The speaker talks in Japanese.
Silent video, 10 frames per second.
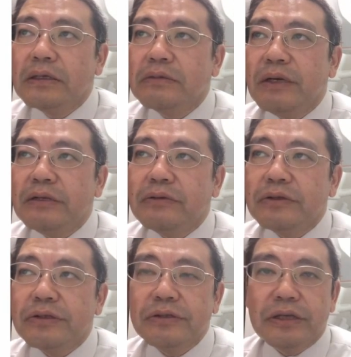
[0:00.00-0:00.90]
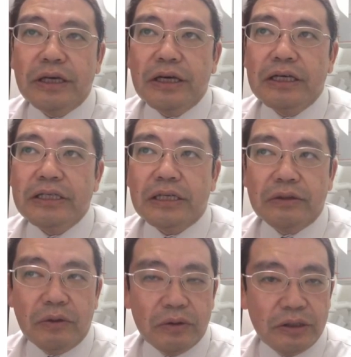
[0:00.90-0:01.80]
つまり複数経営者
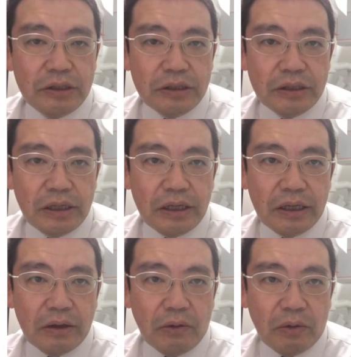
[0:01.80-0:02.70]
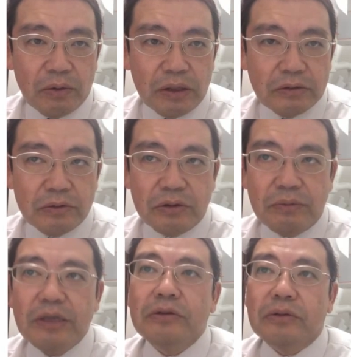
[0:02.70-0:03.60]
の委員経営を行うことの
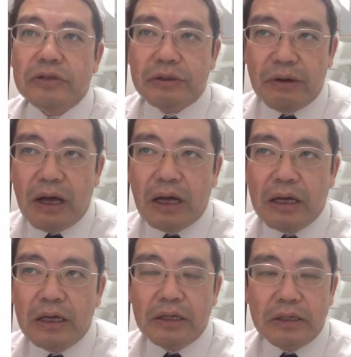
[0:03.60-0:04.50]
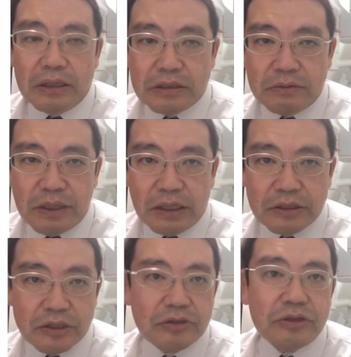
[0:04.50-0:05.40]
メリットとしては休みが
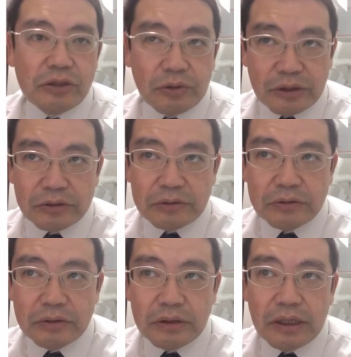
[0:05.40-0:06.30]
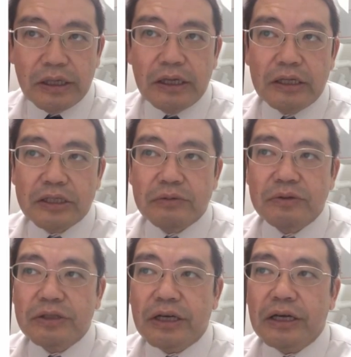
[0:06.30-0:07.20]
自由に取れる、えー、自
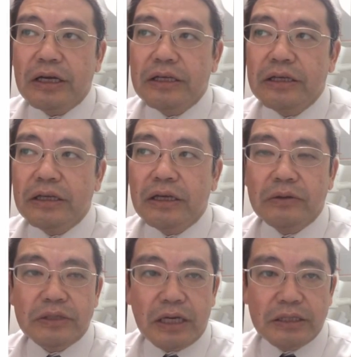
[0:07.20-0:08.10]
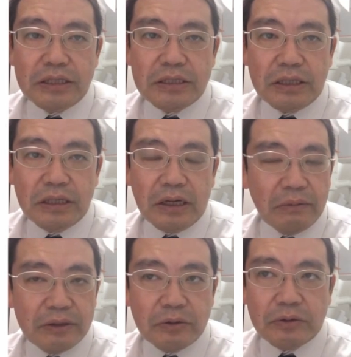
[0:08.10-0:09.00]
分だけが委員経営の最前線で頑
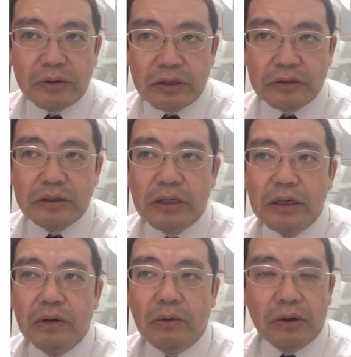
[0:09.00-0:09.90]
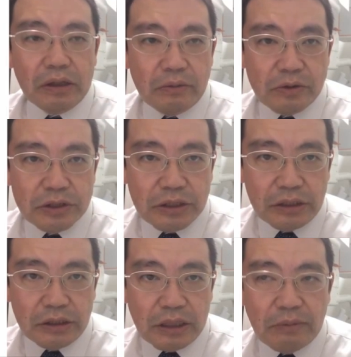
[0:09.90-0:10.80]
張ることなくお金も自然
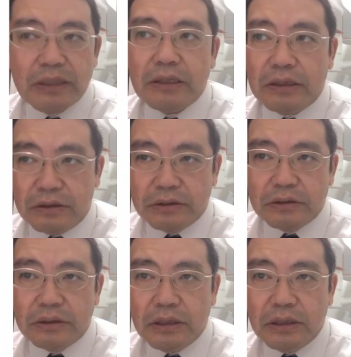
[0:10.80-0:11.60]
に溜まっていく、